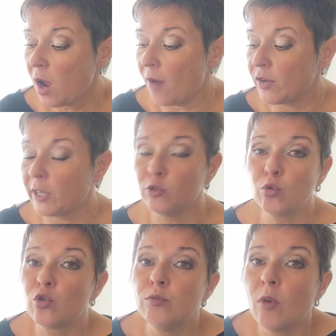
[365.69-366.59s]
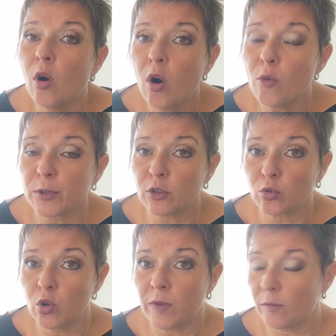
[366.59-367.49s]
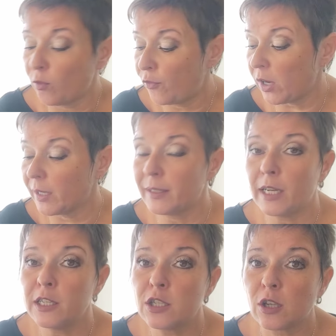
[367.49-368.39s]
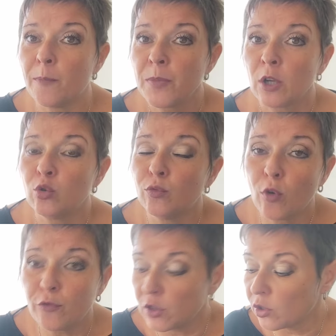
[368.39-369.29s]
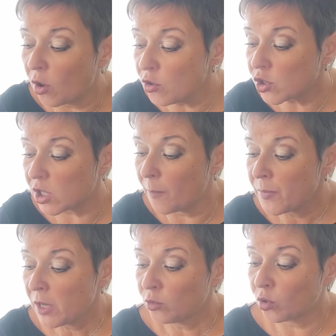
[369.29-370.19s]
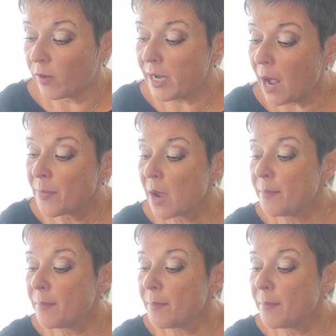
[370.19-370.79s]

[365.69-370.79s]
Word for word: avec les documents, peut-être elle va vous faire l'analyse de vos finances, donc voilà.